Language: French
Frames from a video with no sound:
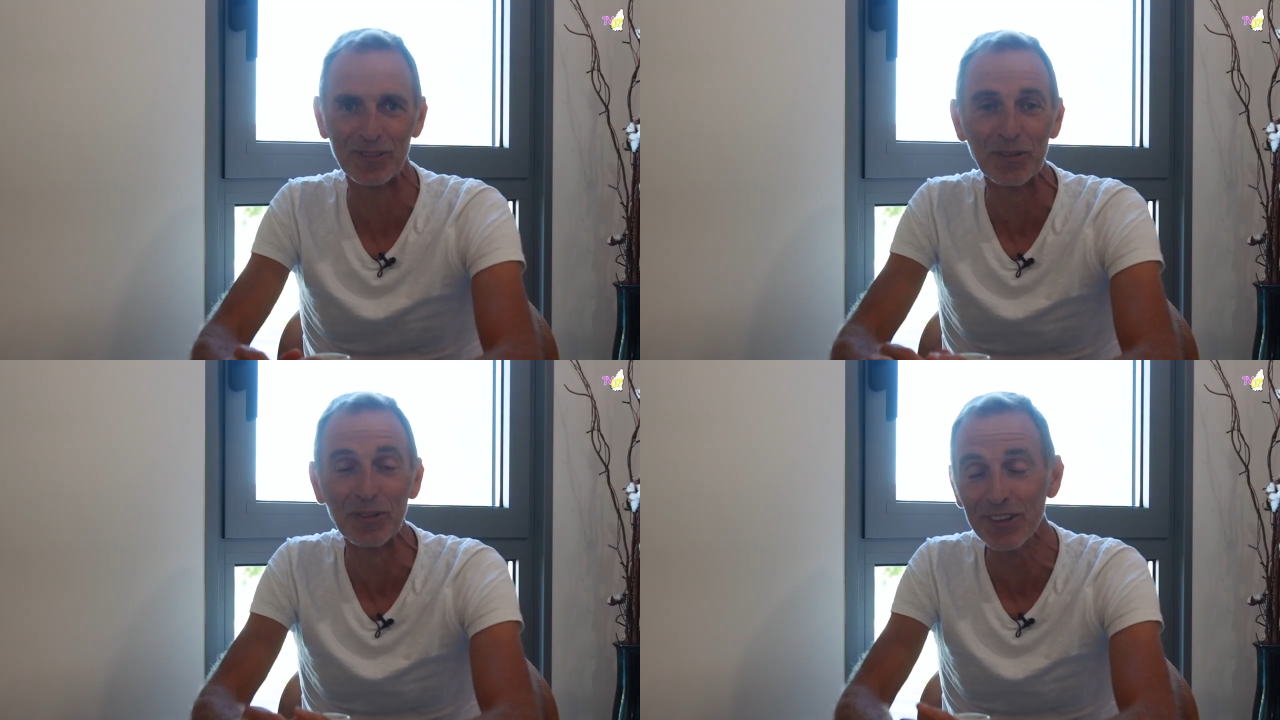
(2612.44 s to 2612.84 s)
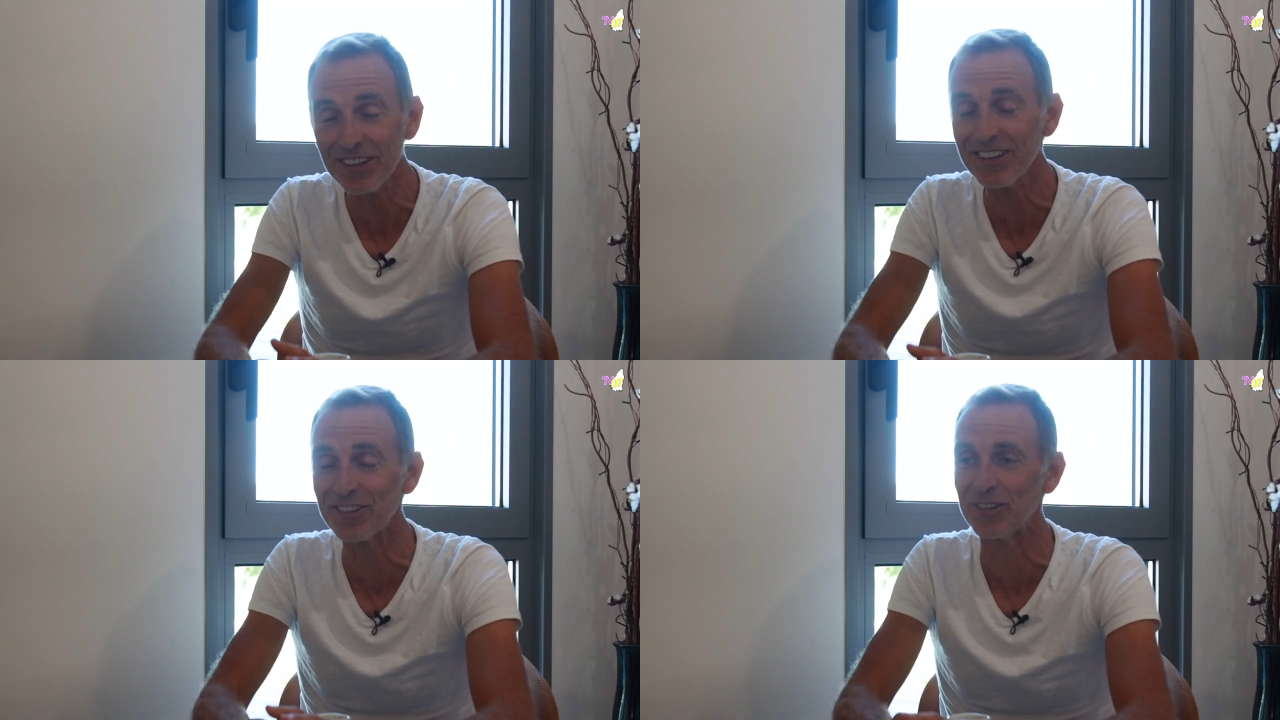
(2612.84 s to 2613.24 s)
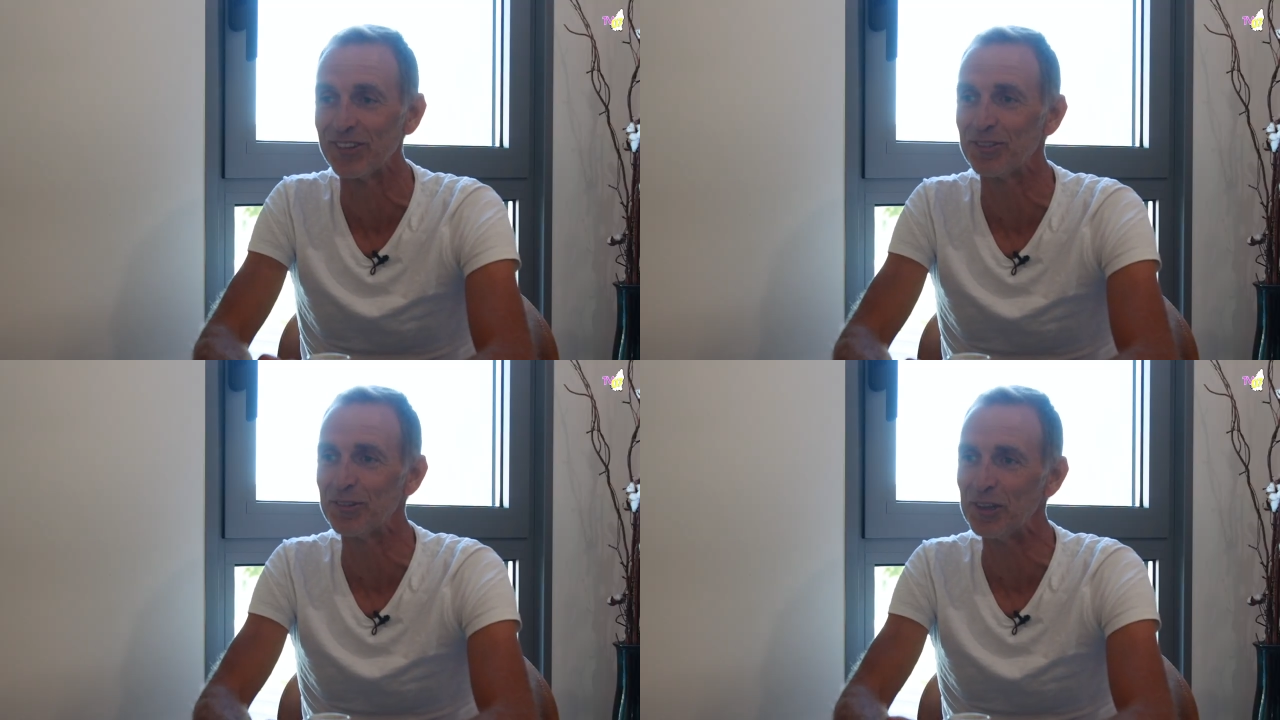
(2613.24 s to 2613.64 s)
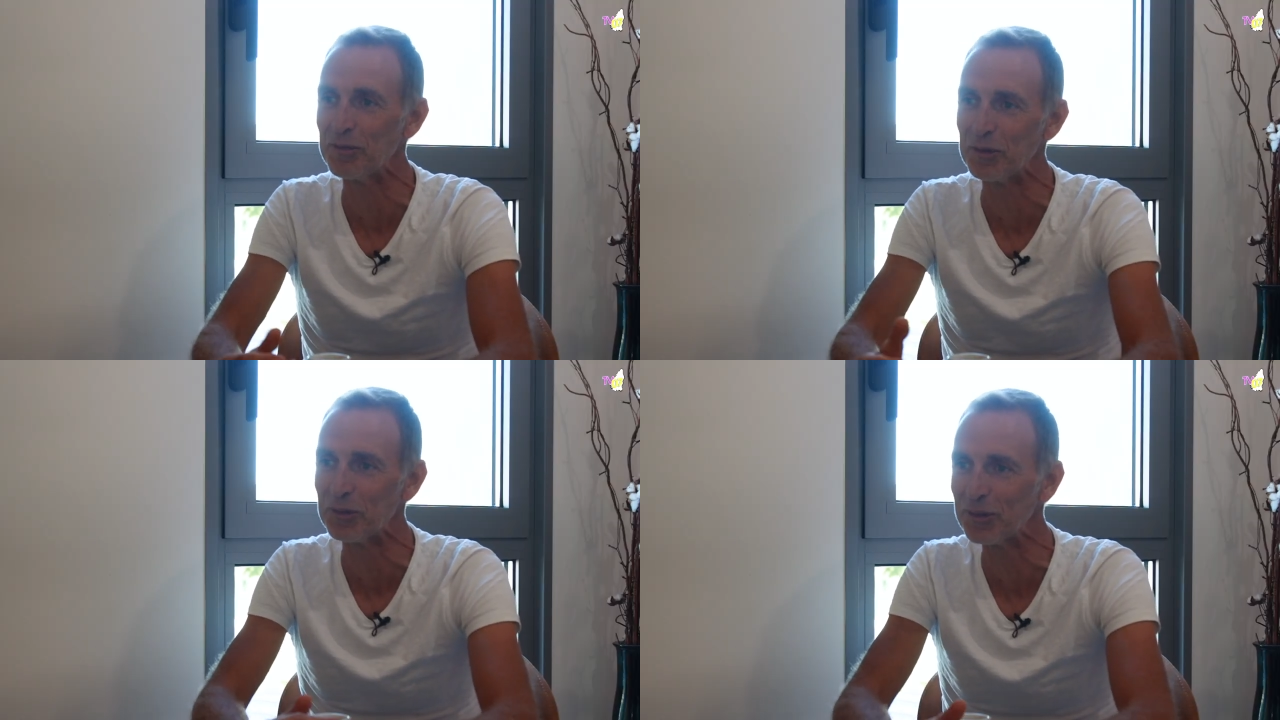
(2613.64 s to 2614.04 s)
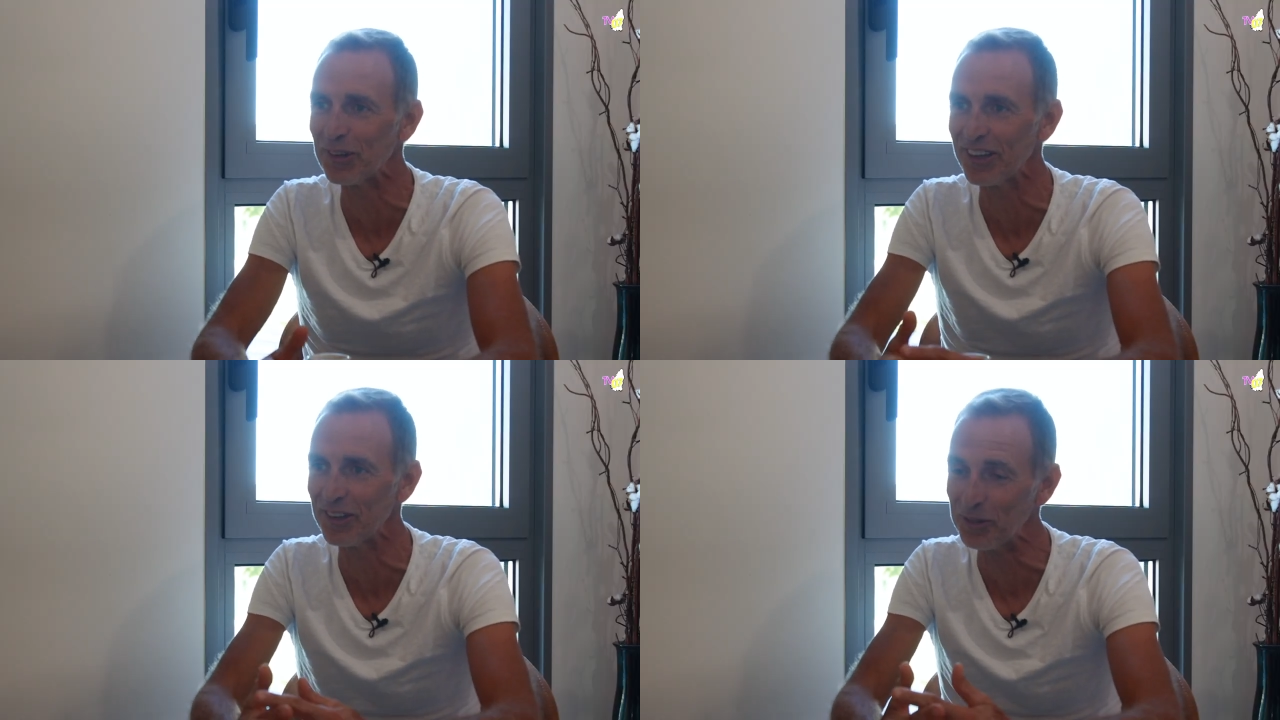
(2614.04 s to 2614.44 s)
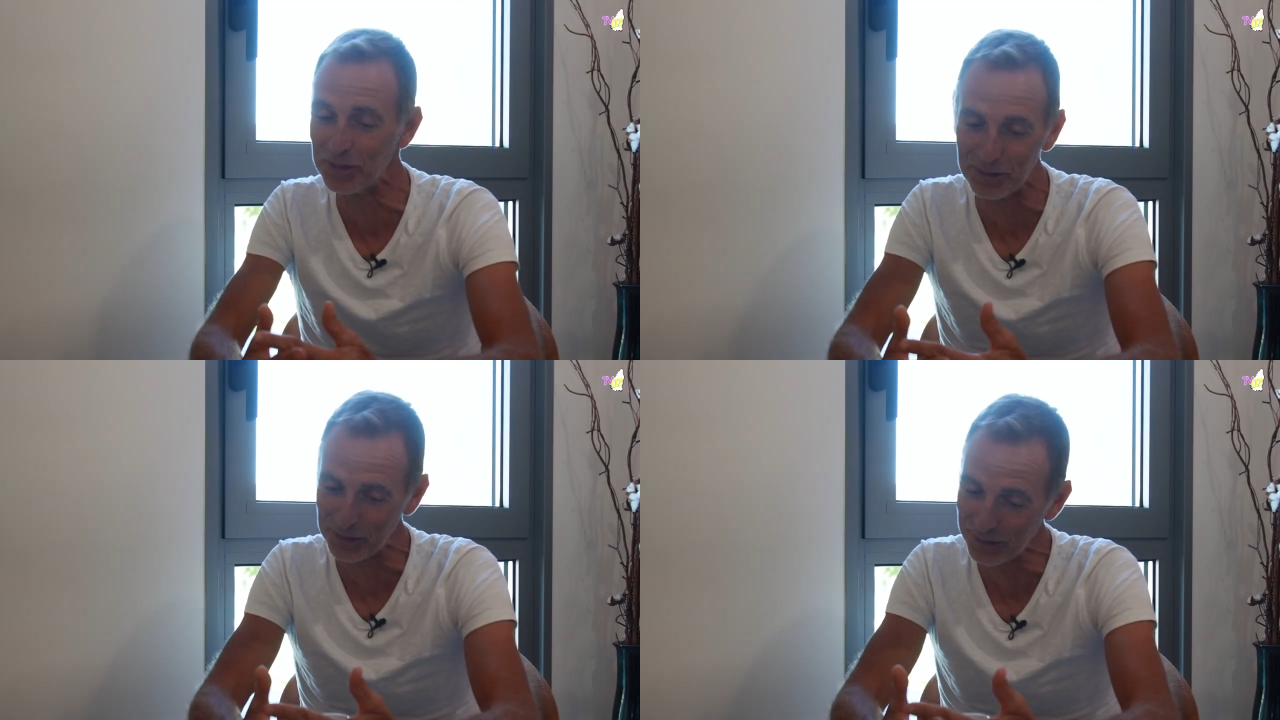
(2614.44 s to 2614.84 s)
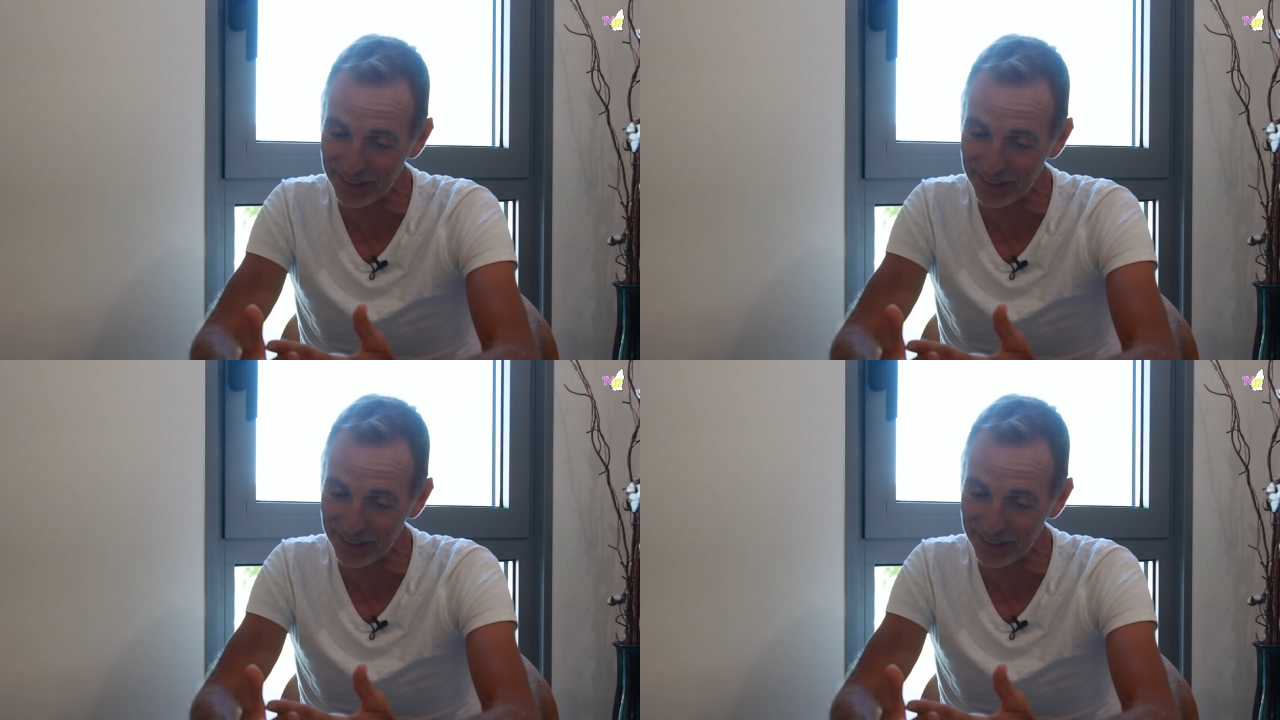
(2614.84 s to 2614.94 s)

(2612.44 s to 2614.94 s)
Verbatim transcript: Je le dis, je fais des photos sur les réseaux sociaux.